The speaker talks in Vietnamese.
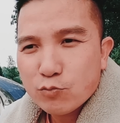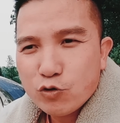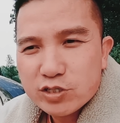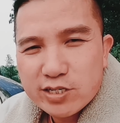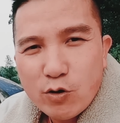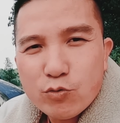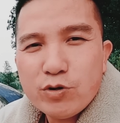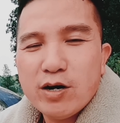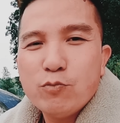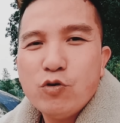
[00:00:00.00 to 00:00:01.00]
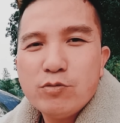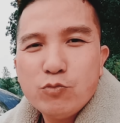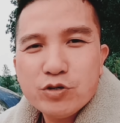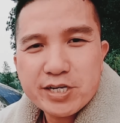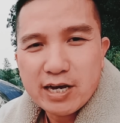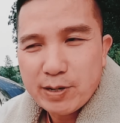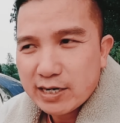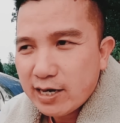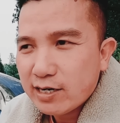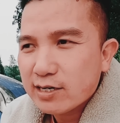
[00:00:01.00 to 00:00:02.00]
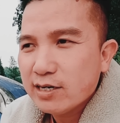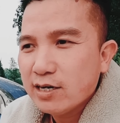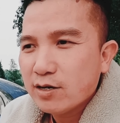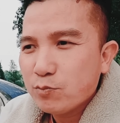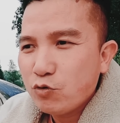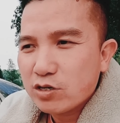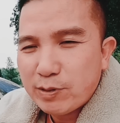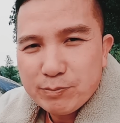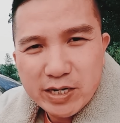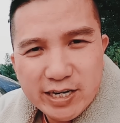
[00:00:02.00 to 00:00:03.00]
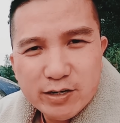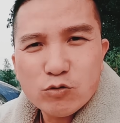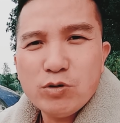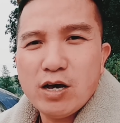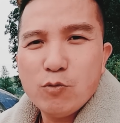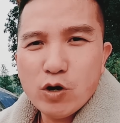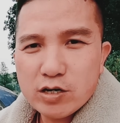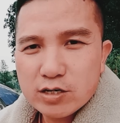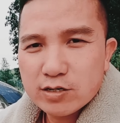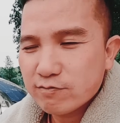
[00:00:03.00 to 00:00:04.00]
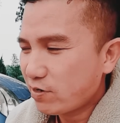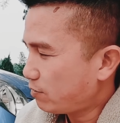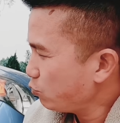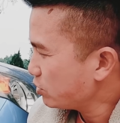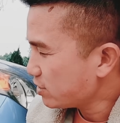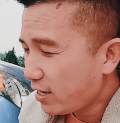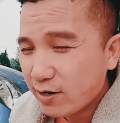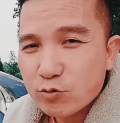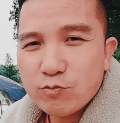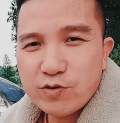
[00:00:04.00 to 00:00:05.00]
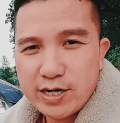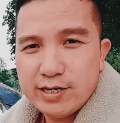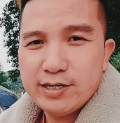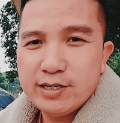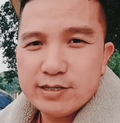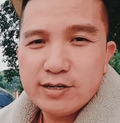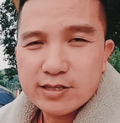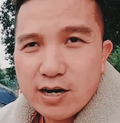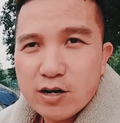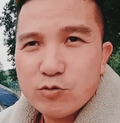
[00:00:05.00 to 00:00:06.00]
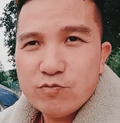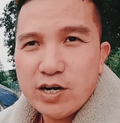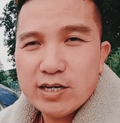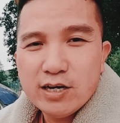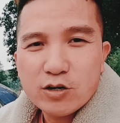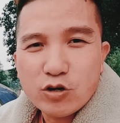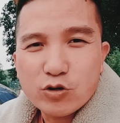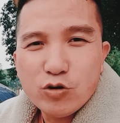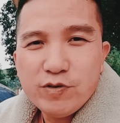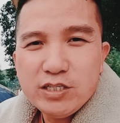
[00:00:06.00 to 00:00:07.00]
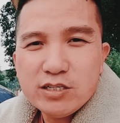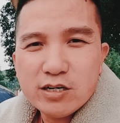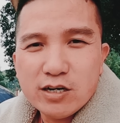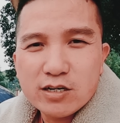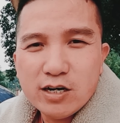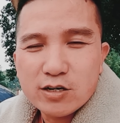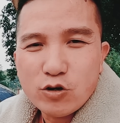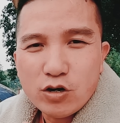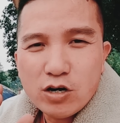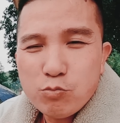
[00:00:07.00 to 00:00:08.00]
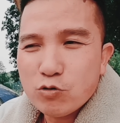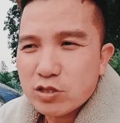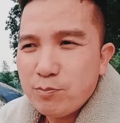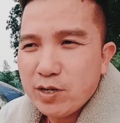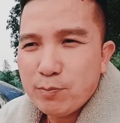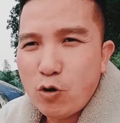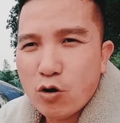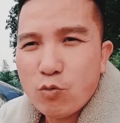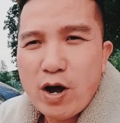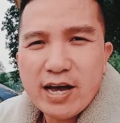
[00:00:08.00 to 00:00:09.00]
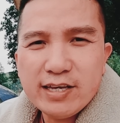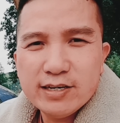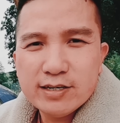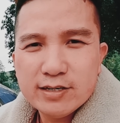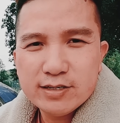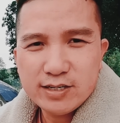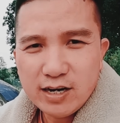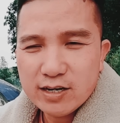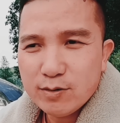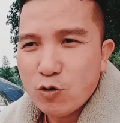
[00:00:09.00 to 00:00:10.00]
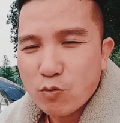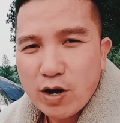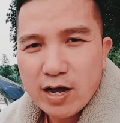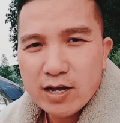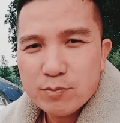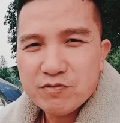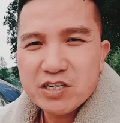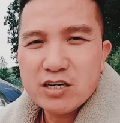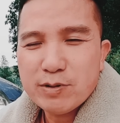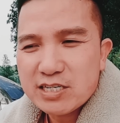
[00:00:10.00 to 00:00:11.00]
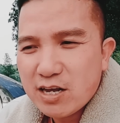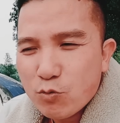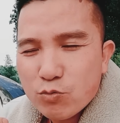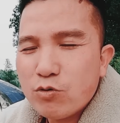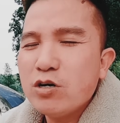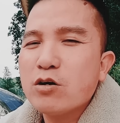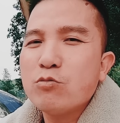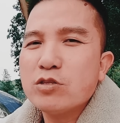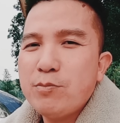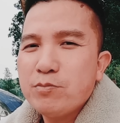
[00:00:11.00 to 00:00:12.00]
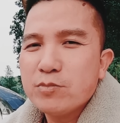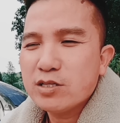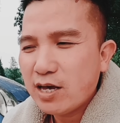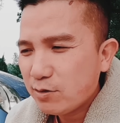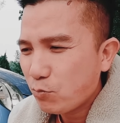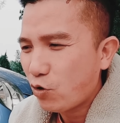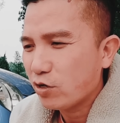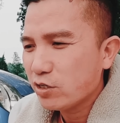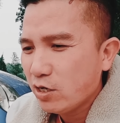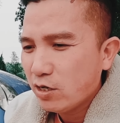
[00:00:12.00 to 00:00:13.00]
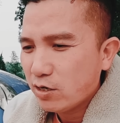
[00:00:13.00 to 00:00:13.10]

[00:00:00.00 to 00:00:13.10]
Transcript: buôn rau cũng là buôn mua rẻ bán đắt buôn cái bánh mì nó cũng là buôn và buôn xe nó cũng vậy người thợ cũng vậy còn đối với những người người có không có tâm em bỏ qua đi nhá em bỏ qua bởi vì người bán rau cũng có người không có tâm người ta bỏ uh,